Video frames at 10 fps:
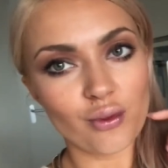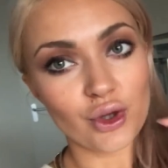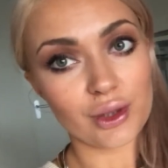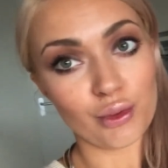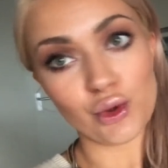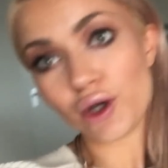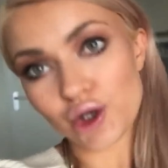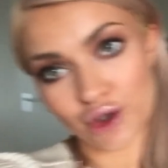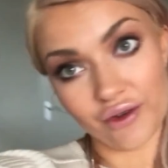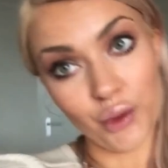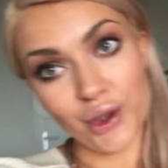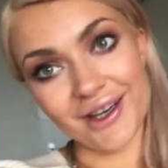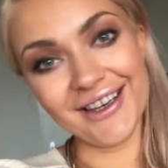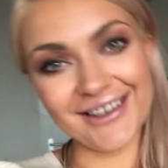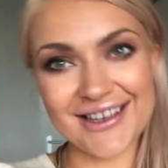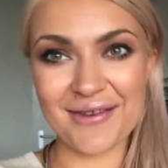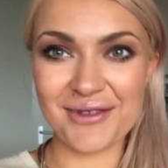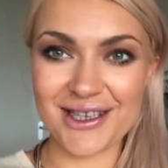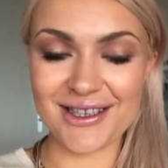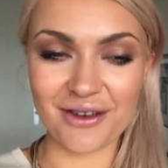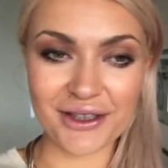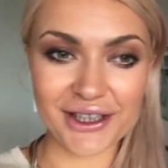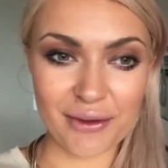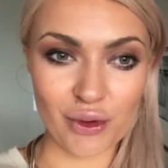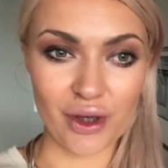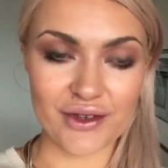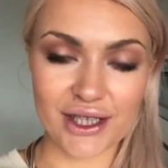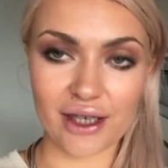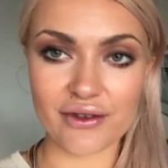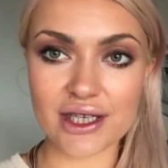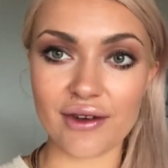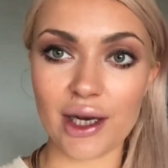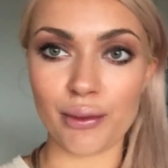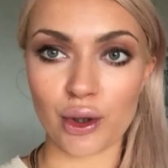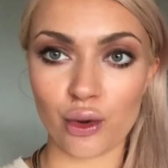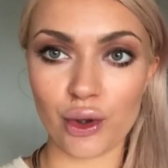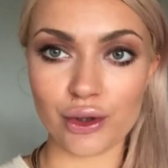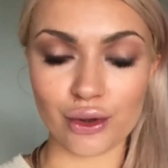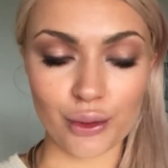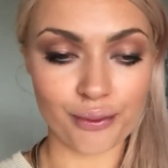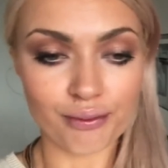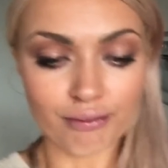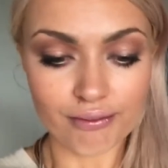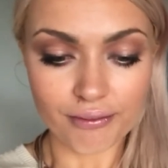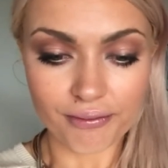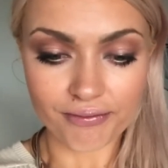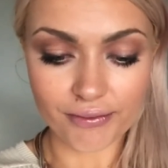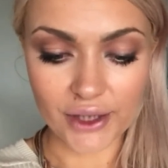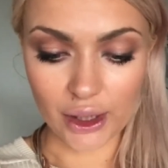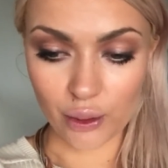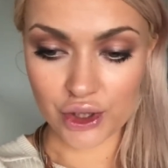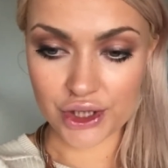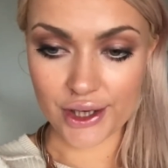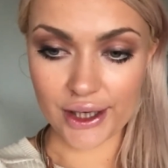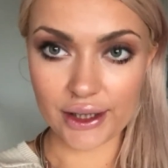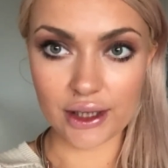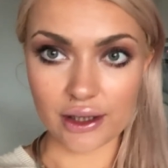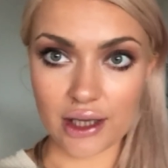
Но это будет только еще в июне. На самом деле, довольно-таки много всяких фестивалей проходит, но я очень рада.